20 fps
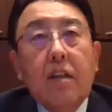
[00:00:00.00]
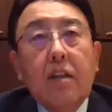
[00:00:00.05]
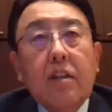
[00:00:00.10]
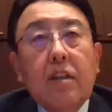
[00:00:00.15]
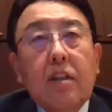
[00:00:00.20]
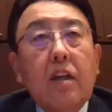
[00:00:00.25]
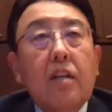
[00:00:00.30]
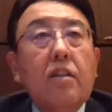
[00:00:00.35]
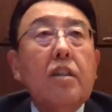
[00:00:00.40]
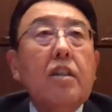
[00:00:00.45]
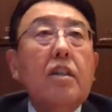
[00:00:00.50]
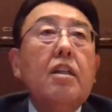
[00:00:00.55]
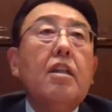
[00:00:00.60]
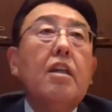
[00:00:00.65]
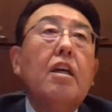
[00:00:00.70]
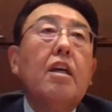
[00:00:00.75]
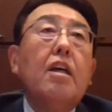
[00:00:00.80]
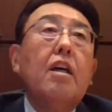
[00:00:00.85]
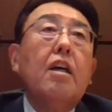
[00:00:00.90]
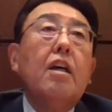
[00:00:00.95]
て、しか
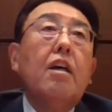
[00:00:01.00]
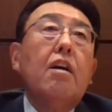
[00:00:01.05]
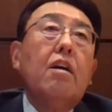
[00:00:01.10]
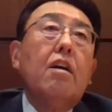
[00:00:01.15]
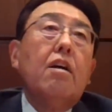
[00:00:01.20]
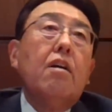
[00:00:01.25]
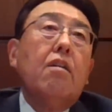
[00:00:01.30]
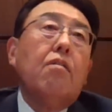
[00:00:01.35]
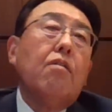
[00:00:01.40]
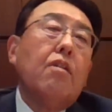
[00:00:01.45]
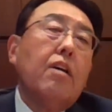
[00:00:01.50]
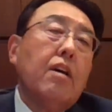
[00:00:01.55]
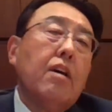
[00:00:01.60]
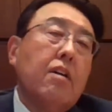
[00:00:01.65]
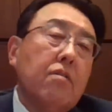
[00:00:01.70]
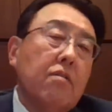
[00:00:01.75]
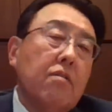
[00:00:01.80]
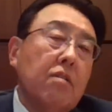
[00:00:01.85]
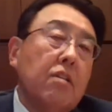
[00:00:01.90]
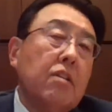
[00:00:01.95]
し、親
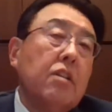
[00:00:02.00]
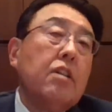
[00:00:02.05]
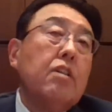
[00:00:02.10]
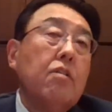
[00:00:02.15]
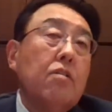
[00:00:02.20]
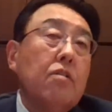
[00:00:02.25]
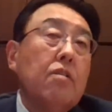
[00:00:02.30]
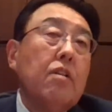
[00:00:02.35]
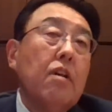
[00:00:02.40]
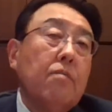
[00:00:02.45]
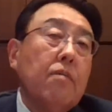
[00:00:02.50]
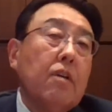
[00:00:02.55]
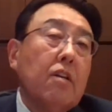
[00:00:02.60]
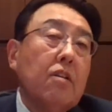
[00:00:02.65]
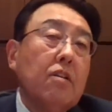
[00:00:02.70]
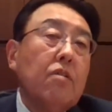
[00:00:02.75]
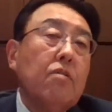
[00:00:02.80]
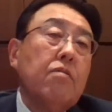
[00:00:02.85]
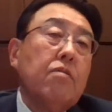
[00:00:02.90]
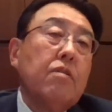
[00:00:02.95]
の意識としては昔
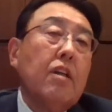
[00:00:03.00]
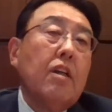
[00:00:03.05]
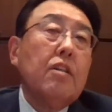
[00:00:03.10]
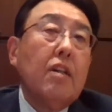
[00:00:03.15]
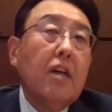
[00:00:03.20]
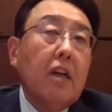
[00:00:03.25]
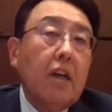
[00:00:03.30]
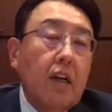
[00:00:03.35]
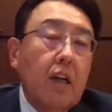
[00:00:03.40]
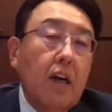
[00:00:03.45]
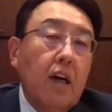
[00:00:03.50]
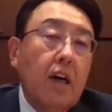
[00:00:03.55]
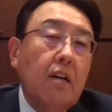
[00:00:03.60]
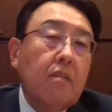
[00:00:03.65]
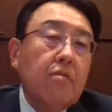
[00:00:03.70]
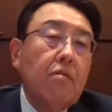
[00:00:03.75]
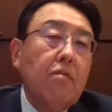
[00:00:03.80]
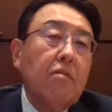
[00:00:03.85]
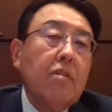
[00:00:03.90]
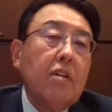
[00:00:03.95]
と同じだから、
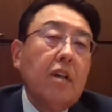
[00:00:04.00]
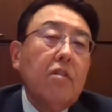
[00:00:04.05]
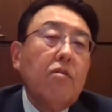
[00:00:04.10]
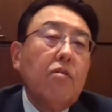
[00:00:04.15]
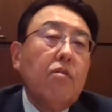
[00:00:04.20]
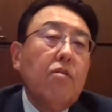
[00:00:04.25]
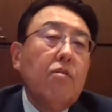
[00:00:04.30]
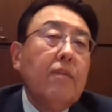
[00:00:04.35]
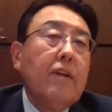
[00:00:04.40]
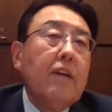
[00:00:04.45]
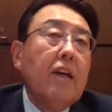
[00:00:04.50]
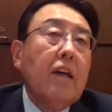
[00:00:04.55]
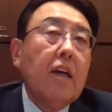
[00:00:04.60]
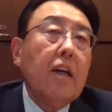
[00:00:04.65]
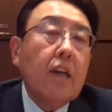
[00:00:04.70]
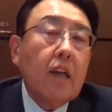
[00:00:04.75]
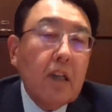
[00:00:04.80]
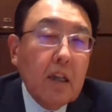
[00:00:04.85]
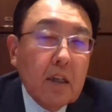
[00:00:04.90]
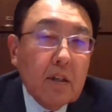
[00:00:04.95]
そこをなんとか埋めなきゃ
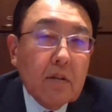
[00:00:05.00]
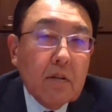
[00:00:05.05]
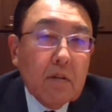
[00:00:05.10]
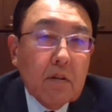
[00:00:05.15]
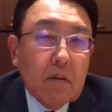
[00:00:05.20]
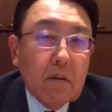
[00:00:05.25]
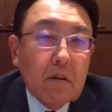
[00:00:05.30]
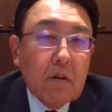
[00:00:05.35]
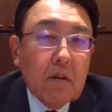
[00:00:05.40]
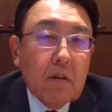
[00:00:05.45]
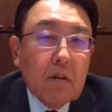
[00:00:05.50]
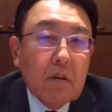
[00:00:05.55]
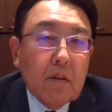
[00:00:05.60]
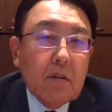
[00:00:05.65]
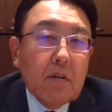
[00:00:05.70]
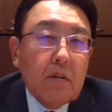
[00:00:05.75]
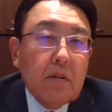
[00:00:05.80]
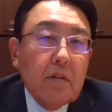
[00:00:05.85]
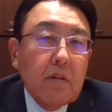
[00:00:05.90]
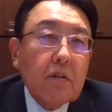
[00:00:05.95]
いけない。うん、
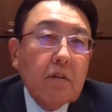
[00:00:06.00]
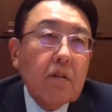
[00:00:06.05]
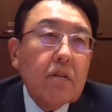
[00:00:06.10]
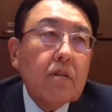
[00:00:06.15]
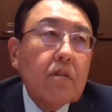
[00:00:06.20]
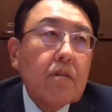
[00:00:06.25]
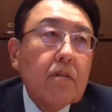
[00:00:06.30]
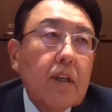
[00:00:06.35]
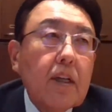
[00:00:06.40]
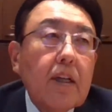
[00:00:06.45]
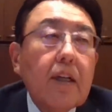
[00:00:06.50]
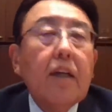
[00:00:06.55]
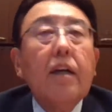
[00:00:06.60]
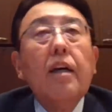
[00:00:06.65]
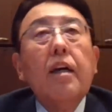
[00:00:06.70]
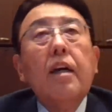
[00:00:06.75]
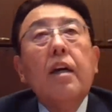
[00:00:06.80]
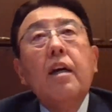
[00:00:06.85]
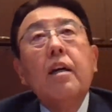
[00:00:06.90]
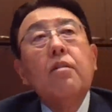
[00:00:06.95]
いうこと
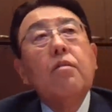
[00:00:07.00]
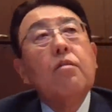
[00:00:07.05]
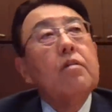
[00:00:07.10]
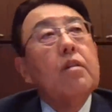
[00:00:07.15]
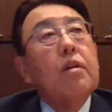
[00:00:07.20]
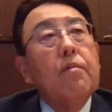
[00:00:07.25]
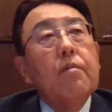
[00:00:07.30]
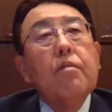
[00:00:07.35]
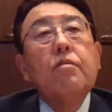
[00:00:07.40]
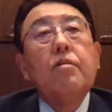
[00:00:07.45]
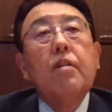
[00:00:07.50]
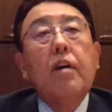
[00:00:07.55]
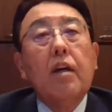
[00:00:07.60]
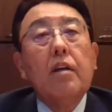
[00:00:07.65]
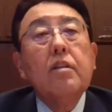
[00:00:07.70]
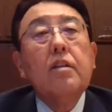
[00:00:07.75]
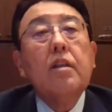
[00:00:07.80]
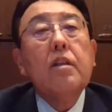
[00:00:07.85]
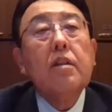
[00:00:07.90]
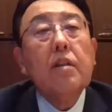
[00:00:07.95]
で、いろんなものを
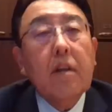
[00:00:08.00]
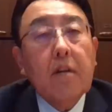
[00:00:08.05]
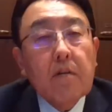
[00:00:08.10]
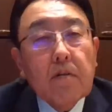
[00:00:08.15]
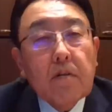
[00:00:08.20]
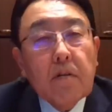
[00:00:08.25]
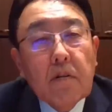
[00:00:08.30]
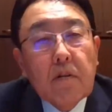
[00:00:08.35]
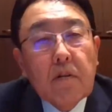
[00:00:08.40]
探してきてる。